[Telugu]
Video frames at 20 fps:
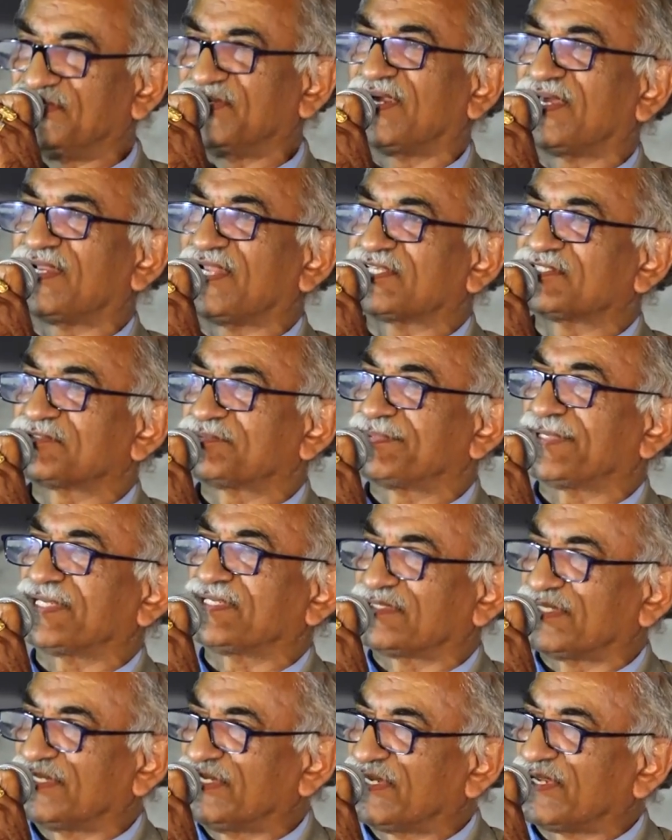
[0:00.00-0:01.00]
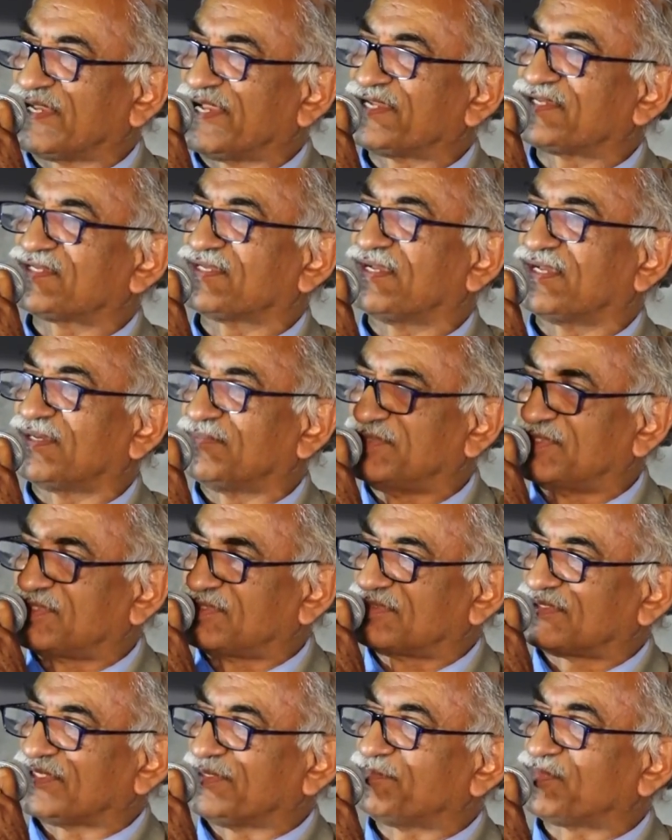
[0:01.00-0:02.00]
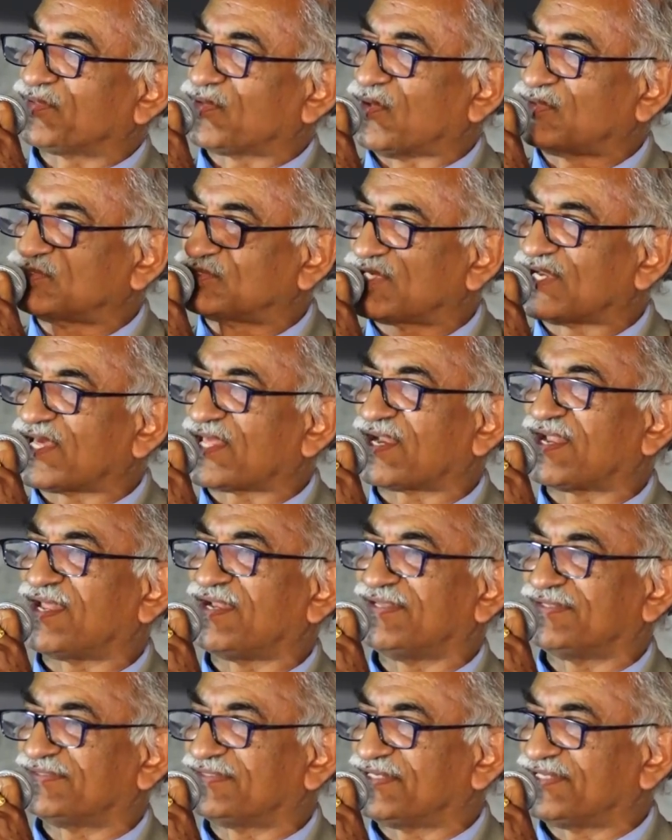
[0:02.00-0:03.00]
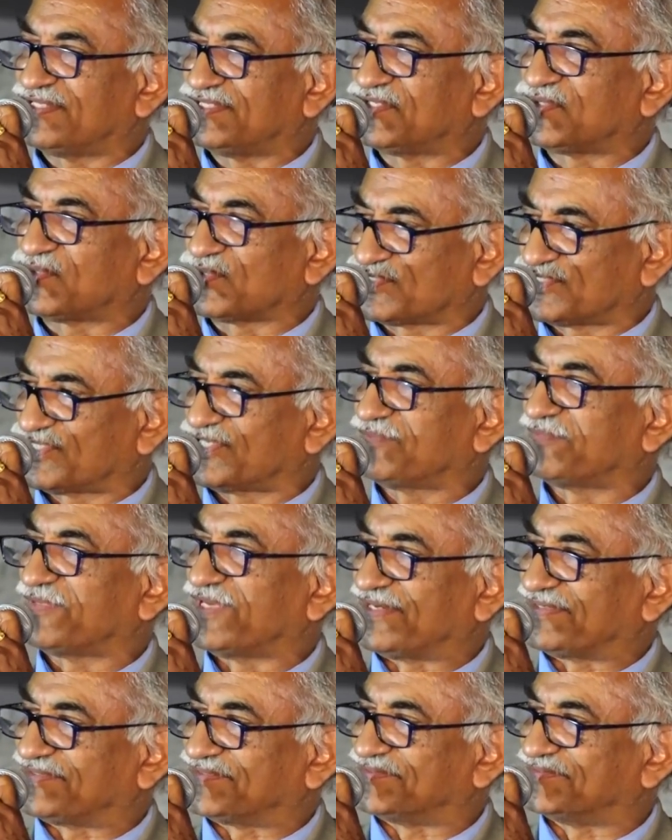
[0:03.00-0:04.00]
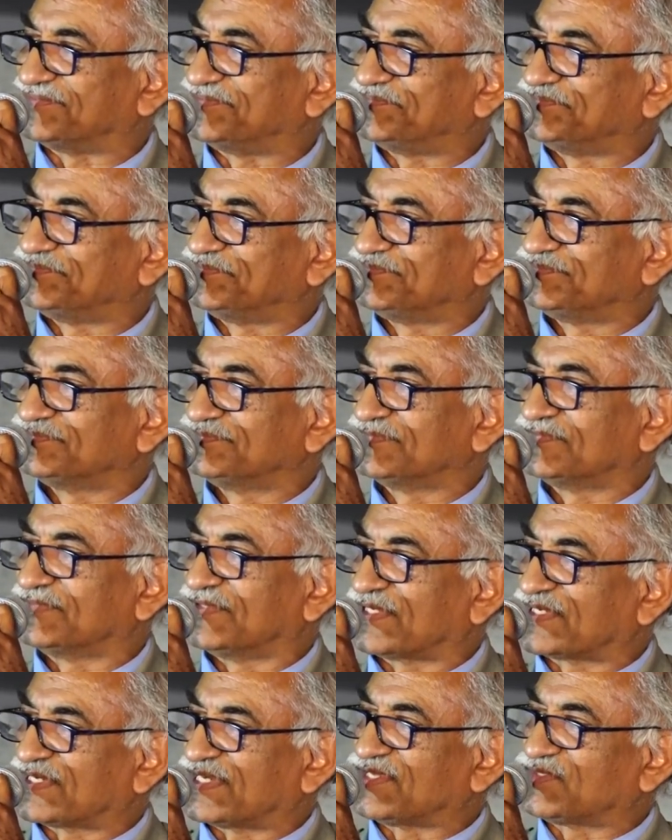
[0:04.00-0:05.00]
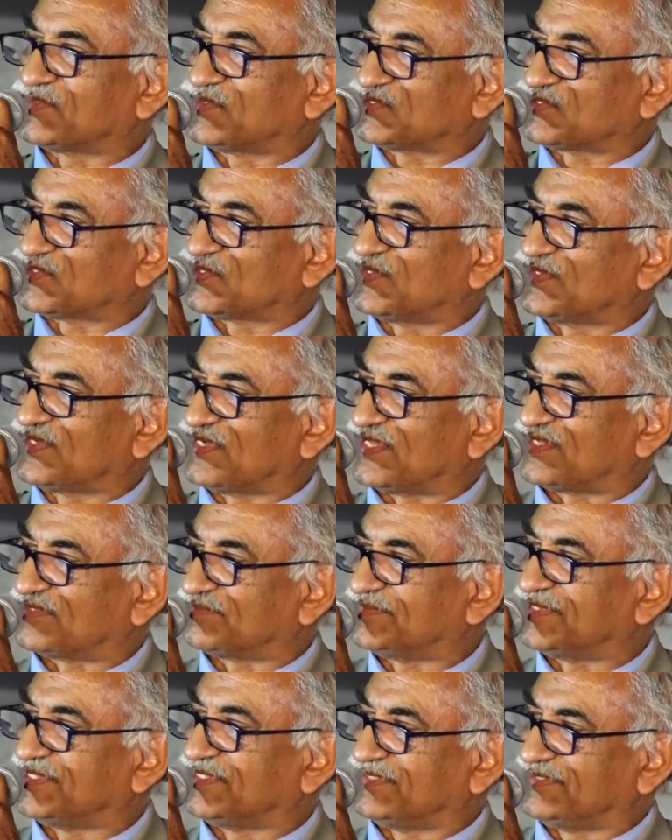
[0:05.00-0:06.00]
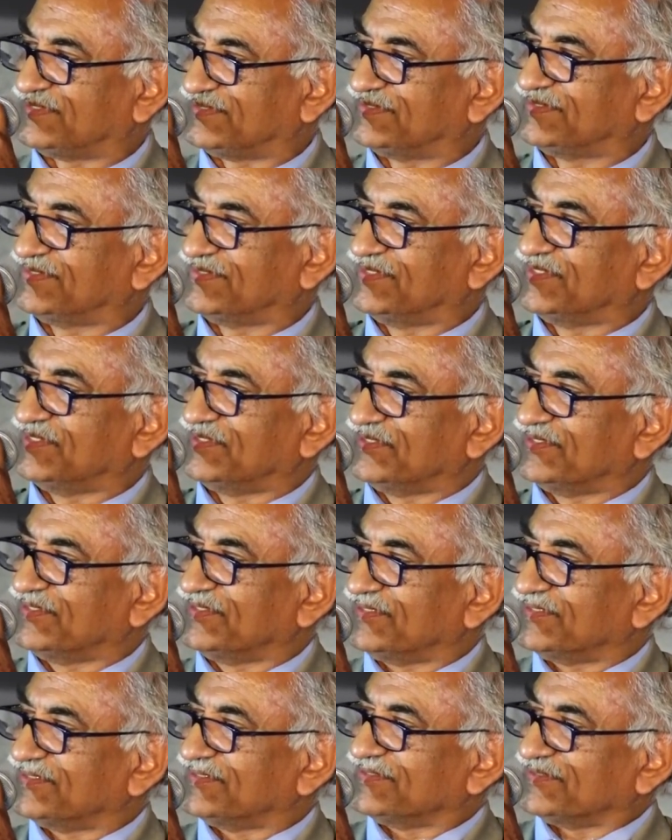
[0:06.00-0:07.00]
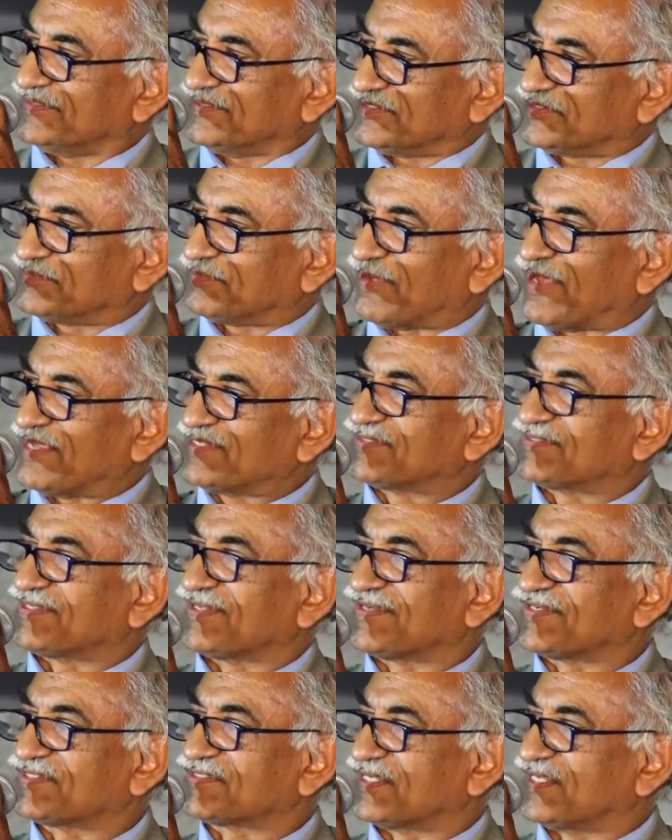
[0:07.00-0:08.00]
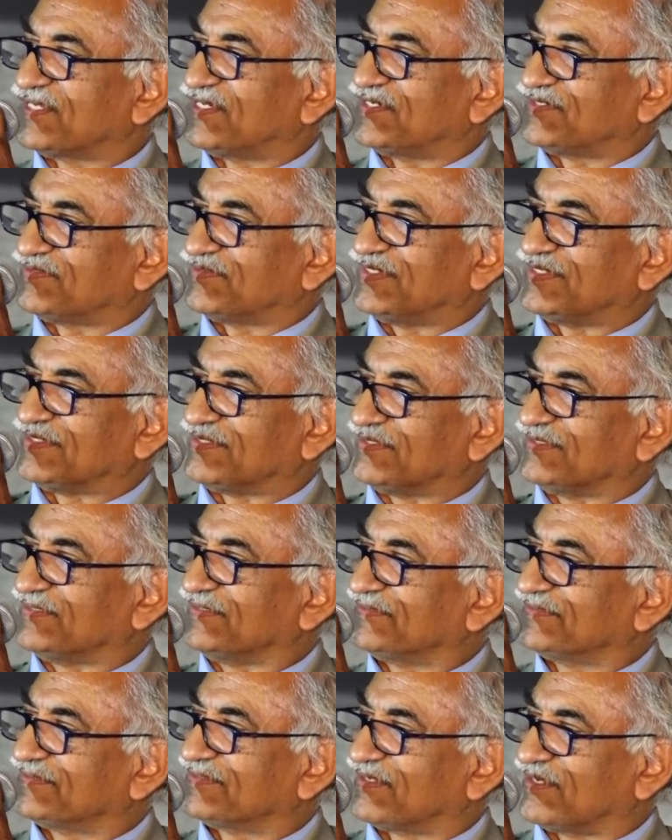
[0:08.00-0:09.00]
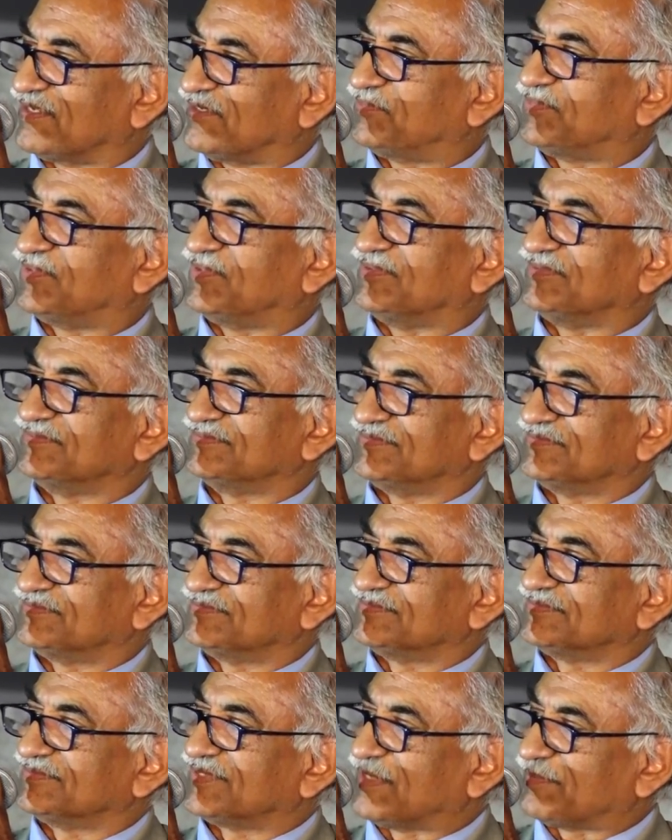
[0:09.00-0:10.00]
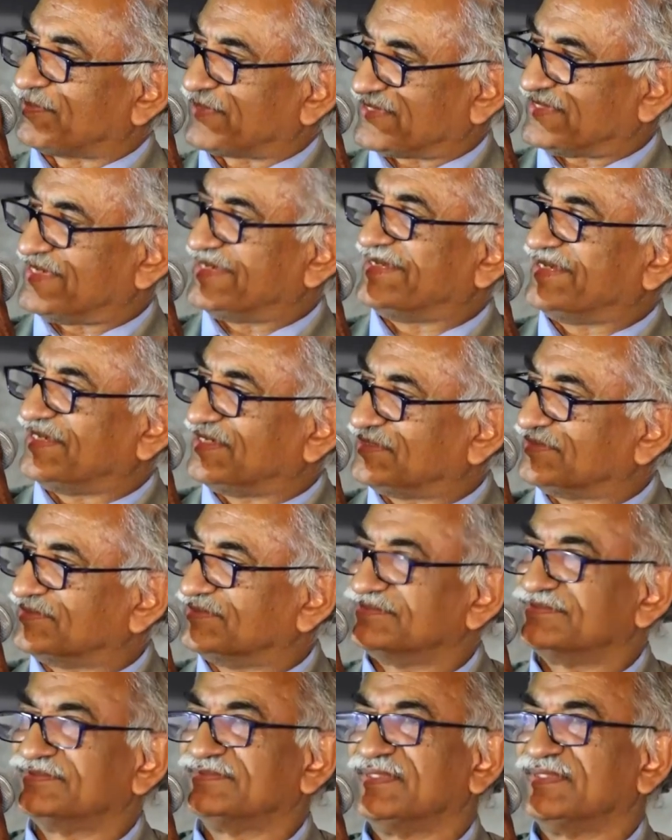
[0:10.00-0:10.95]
యు ఆర్ ఎక్స్పెక్టింగ్ రేట్గా మీరు ఇంప్రూవ్ అవుతున్నారా లేదనేది క్వశ్చన్ మార్క్ అక్కడే కూర్చుని ఉన్నారు మీ స్పాన్సరర్స్ అయినటువంటి క్లబ్ రిప్రజెంటేటివ్